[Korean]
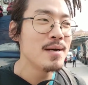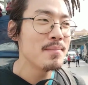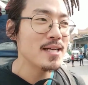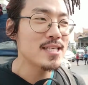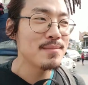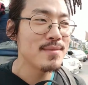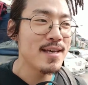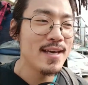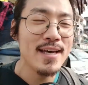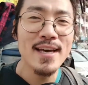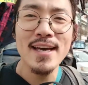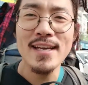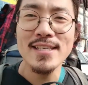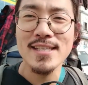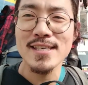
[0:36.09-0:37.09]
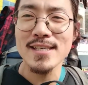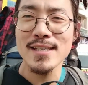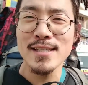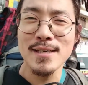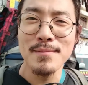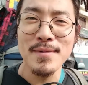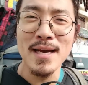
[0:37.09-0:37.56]
마침내
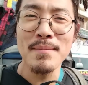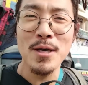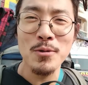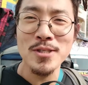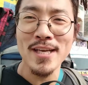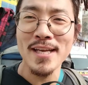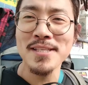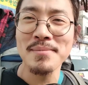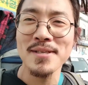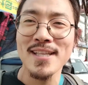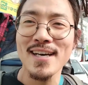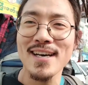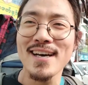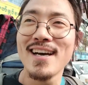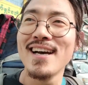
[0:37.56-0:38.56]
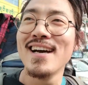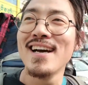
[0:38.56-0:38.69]
지금 미얀마에 도착했습니다.